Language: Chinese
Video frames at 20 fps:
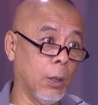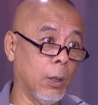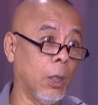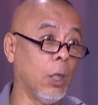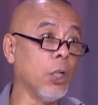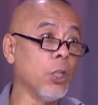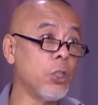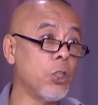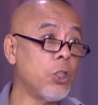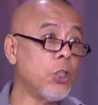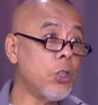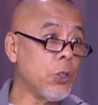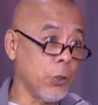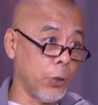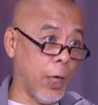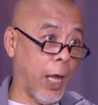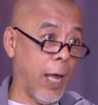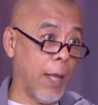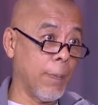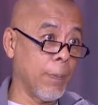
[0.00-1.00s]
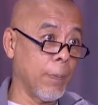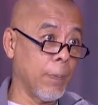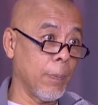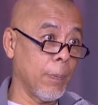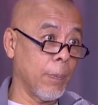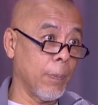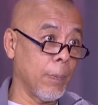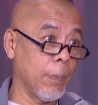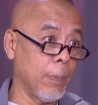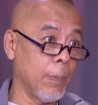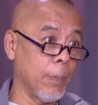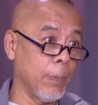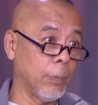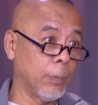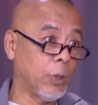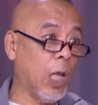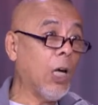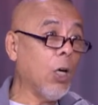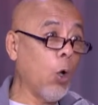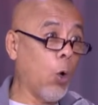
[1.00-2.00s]
和自然，
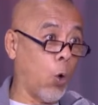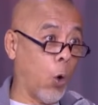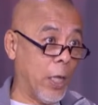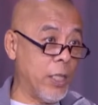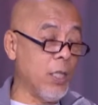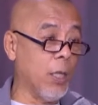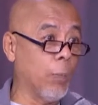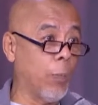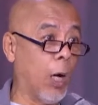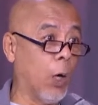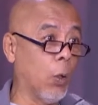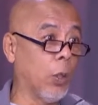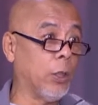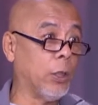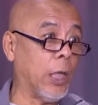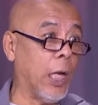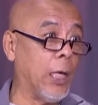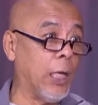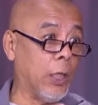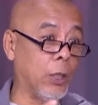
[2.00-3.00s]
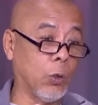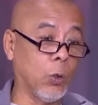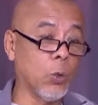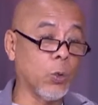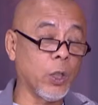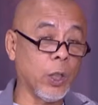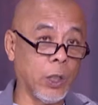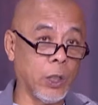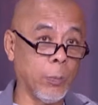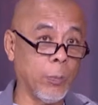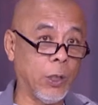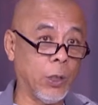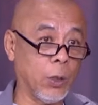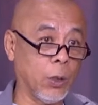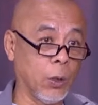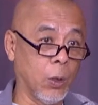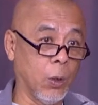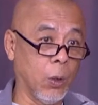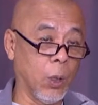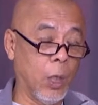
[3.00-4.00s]
当然，环境包括人类工业革命以
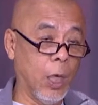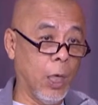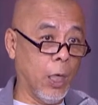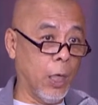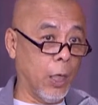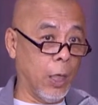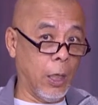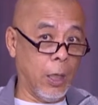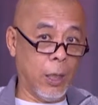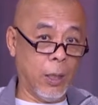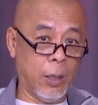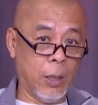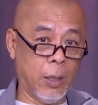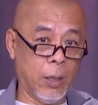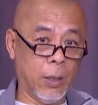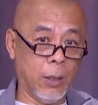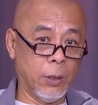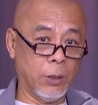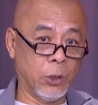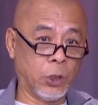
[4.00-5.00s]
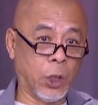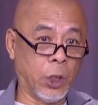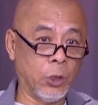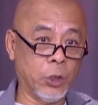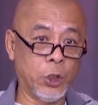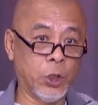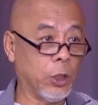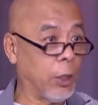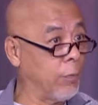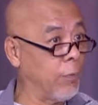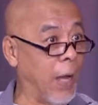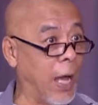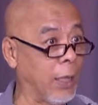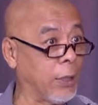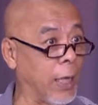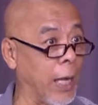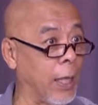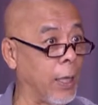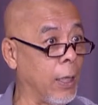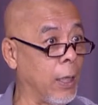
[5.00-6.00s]
后，呃，城市的发
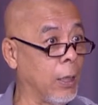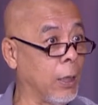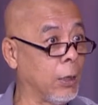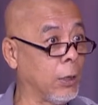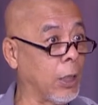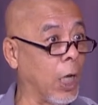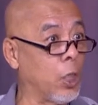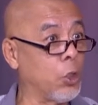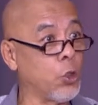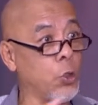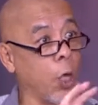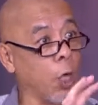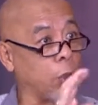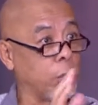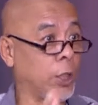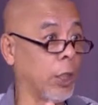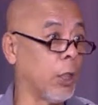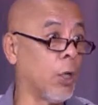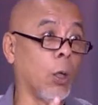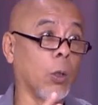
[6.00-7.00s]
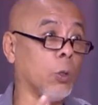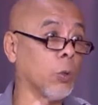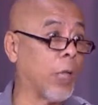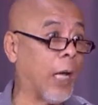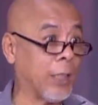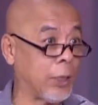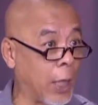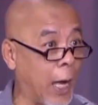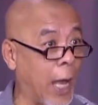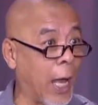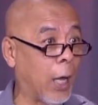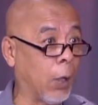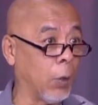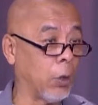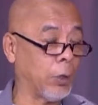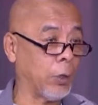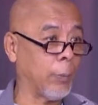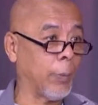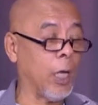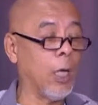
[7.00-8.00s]
展，嗯，它需要一些高楼大厦呀，或
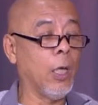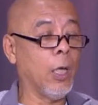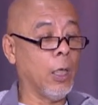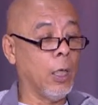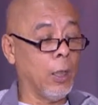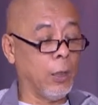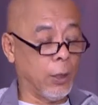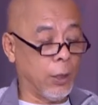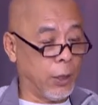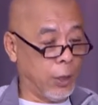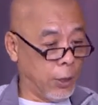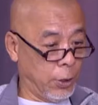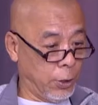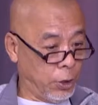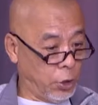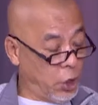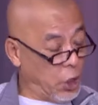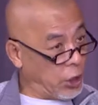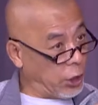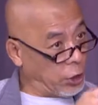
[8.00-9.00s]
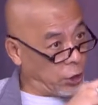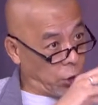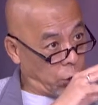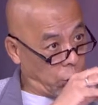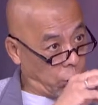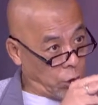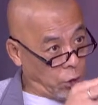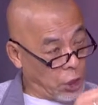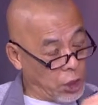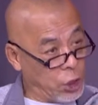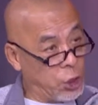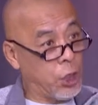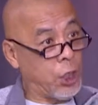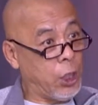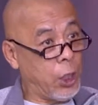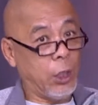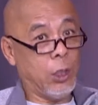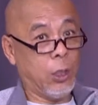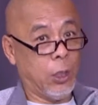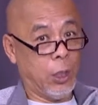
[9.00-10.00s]
者什么，呃，这这
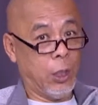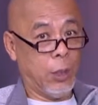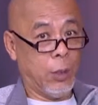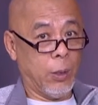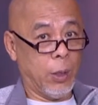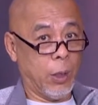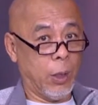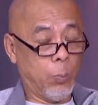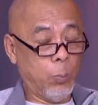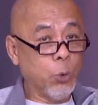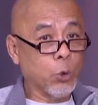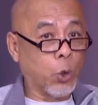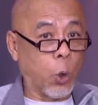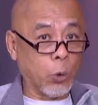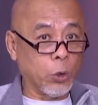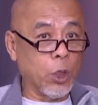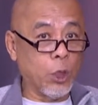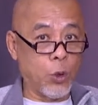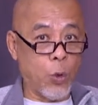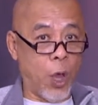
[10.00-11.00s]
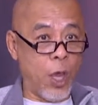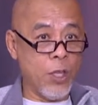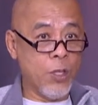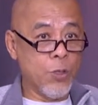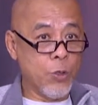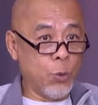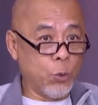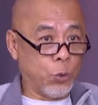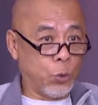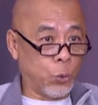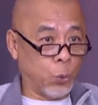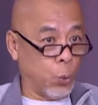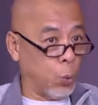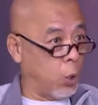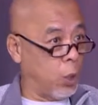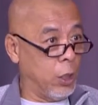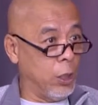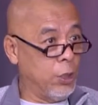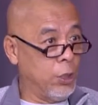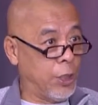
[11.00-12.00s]
些呃不同的元素组
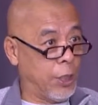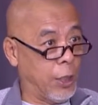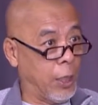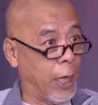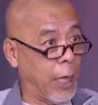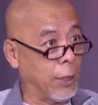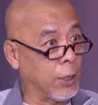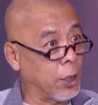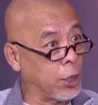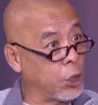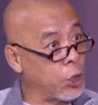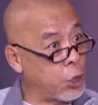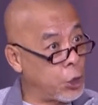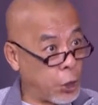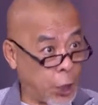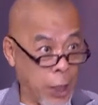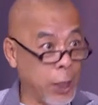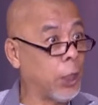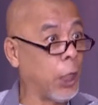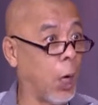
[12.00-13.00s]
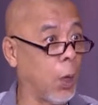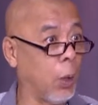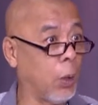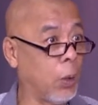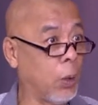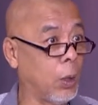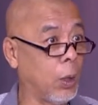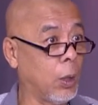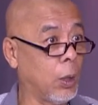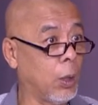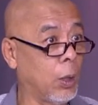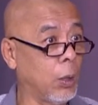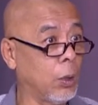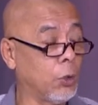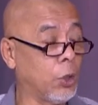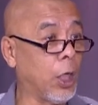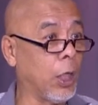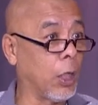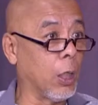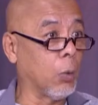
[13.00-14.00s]
合起来的协调，
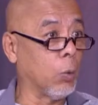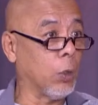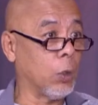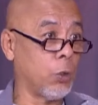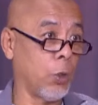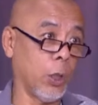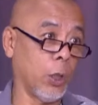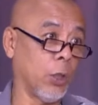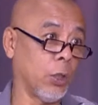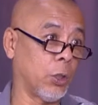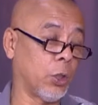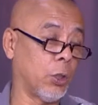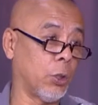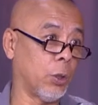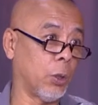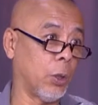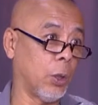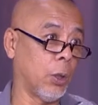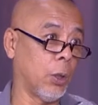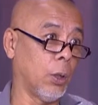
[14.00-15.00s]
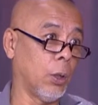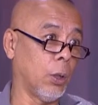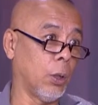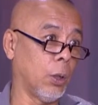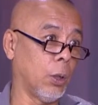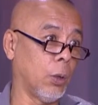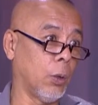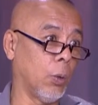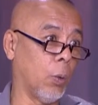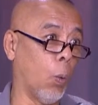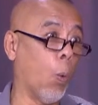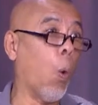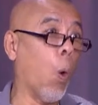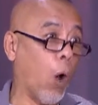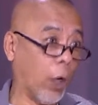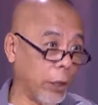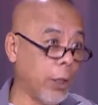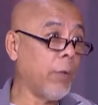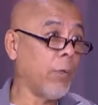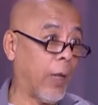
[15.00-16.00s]
这个我觉得是，
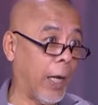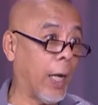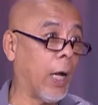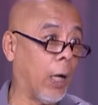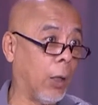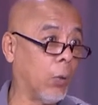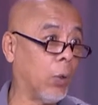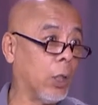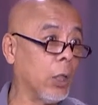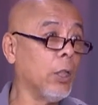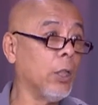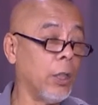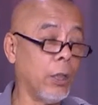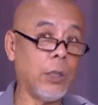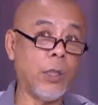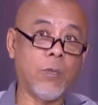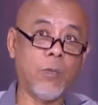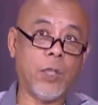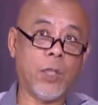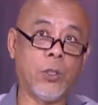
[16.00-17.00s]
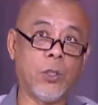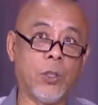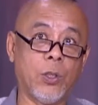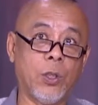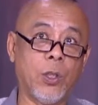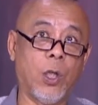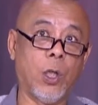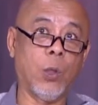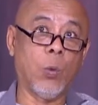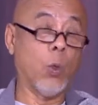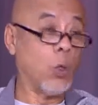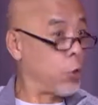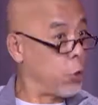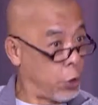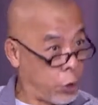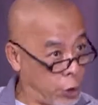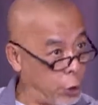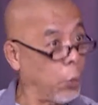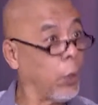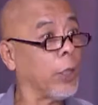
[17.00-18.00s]
我认为啊，我个人认为是我最
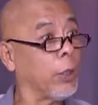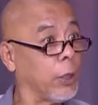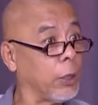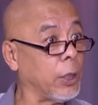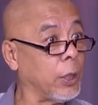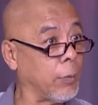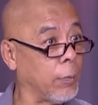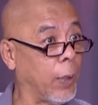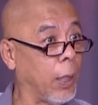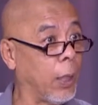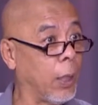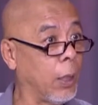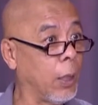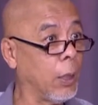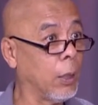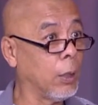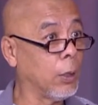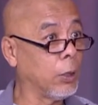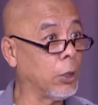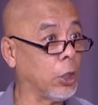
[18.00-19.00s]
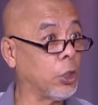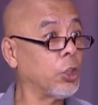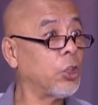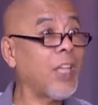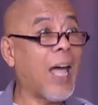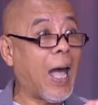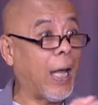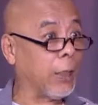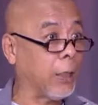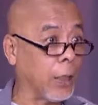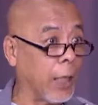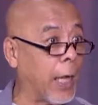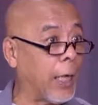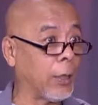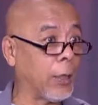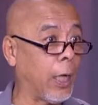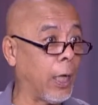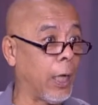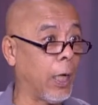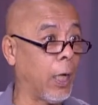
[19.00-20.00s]
喜欢的地方，这是大的概
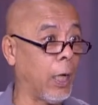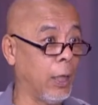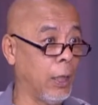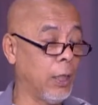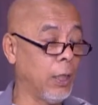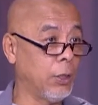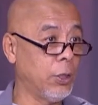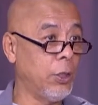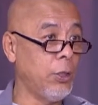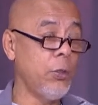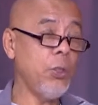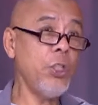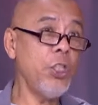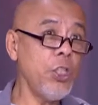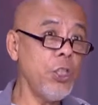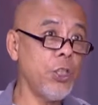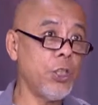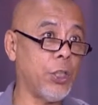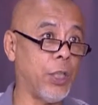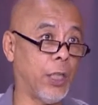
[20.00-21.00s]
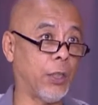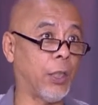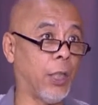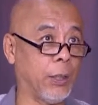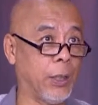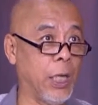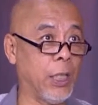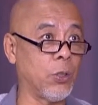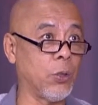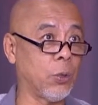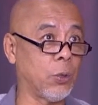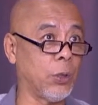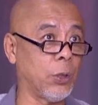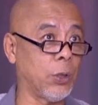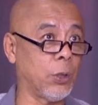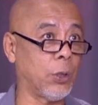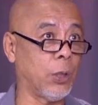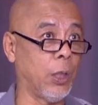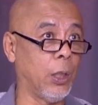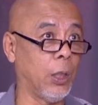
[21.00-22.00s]
念啊。至于细节上呢，就
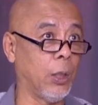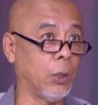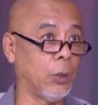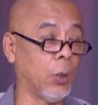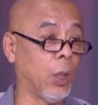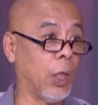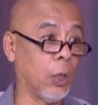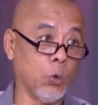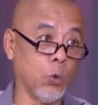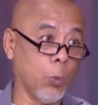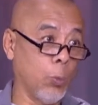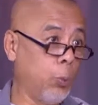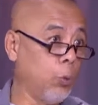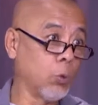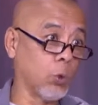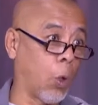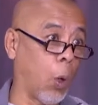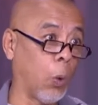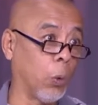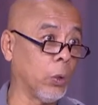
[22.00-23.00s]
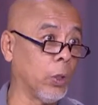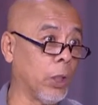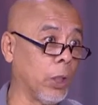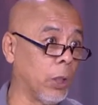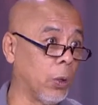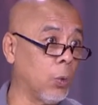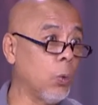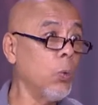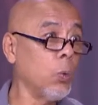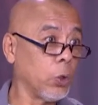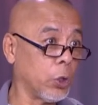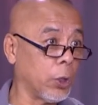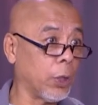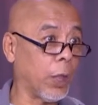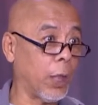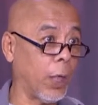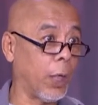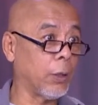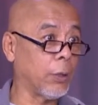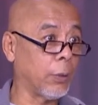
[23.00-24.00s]
是有很多不同的故事
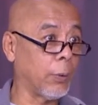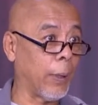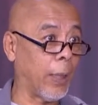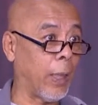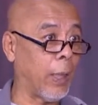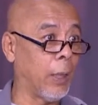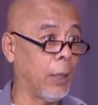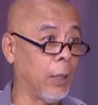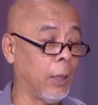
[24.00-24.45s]
了，是吧？